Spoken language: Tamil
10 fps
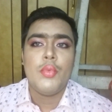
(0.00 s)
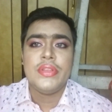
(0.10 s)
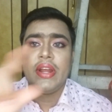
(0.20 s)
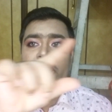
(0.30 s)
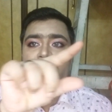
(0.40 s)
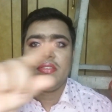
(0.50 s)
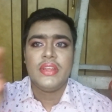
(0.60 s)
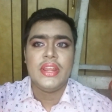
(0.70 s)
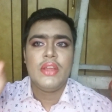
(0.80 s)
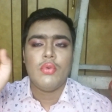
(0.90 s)
முடிஞ்சால் நான் என்
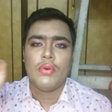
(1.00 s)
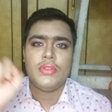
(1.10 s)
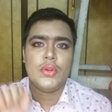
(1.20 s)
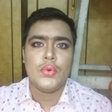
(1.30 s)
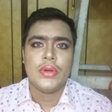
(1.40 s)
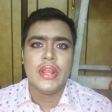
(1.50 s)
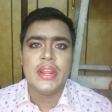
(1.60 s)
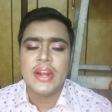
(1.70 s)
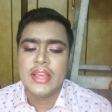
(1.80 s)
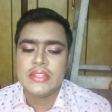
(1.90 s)
ஸ்க்ரீனில் உங்களுக்கு வந்துட்டு
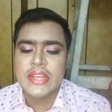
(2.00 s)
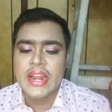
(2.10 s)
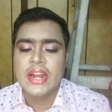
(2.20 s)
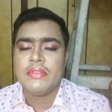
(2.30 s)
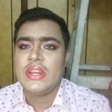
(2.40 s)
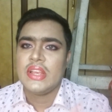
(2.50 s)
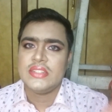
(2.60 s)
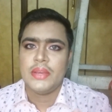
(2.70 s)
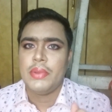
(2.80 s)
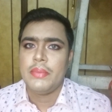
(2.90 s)
கொடுக்குறேன் இல்லை என் சேனலில் வந்து
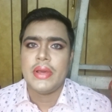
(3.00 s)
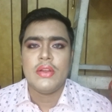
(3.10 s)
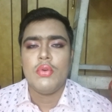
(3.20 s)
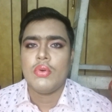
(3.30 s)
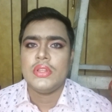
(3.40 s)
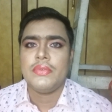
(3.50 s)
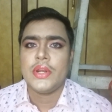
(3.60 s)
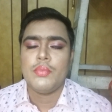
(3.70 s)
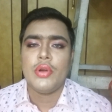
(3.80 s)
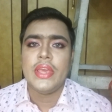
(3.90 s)
நீங்கள் செக் பண்ணி பாருங்கள் உங்களுக்கு வந்துட்டு
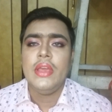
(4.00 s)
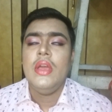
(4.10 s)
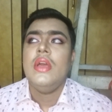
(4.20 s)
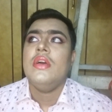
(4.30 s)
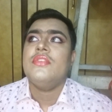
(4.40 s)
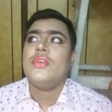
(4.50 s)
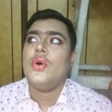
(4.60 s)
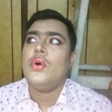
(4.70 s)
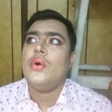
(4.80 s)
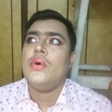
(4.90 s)
வரும் ஓகே ஸோ
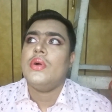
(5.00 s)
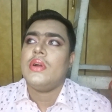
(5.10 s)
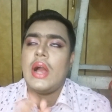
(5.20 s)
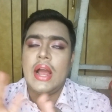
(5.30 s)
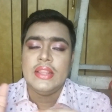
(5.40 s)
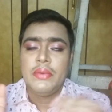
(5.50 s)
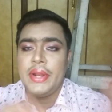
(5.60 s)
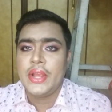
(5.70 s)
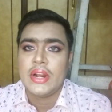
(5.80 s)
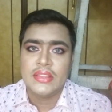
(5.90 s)
அந்த
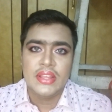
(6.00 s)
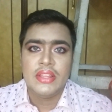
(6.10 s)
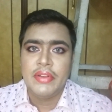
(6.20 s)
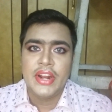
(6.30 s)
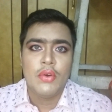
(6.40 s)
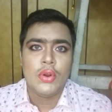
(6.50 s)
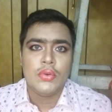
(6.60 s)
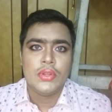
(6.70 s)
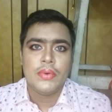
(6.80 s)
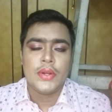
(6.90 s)
வீடியோ கிட்ட தான் இந்த வீடியோலாம்
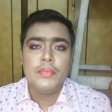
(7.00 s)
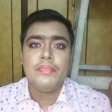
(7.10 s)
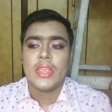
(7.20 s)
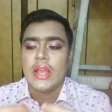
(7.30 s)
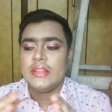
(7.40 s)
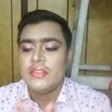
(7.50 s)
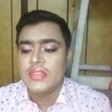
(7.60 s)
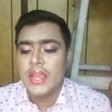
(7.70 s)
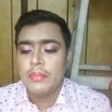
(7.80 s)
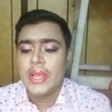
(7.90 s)
உங்களுக்கு வந்துட்டு வரும் அட் த
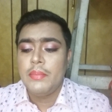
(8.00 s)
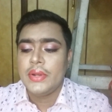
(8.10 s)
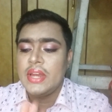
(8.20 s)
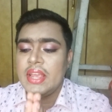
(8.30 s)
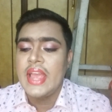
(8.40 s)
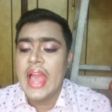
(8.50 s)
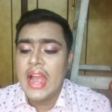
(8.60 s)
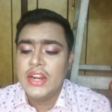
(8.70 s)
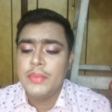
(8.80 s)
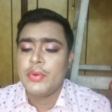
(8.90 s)
சேம் டைம் இன்றைக்கி
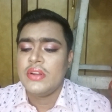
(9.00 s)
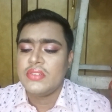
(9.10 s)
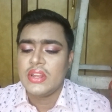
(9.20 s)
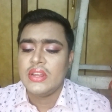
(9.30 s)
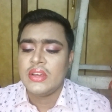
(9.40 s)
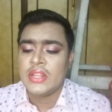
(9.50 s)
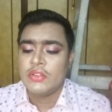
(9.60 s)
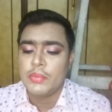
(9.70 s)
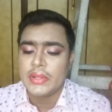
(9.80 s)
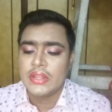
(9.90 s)
ஆக்னிபான்
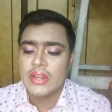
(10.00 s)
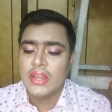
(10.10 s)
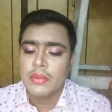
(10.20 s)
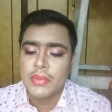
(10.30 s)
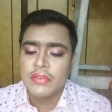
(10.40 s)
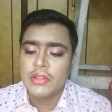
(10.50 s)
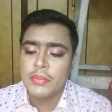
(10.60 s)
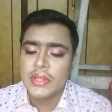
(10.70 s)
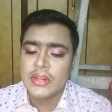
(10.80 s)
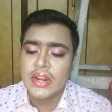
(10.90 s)
ஸ்கின்னுங்கிறது வந்து பார்த்திங்கன்னா ரொம்பவே
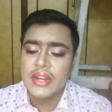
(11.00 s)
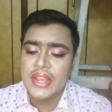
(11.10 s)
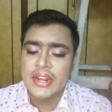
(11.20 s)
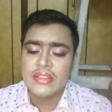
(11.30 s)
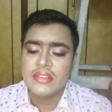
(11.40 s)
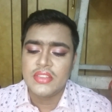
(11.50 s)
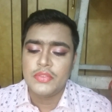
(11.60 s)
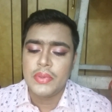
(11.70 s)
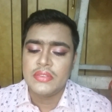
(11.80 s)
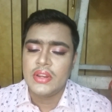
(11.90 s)
வந்து பார்த்திங்கன்னா டீனேஜர்ஸ்
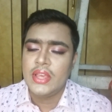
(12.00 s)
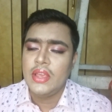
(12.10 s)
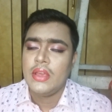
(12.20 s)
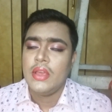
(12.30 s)
எஸ்பெஷலி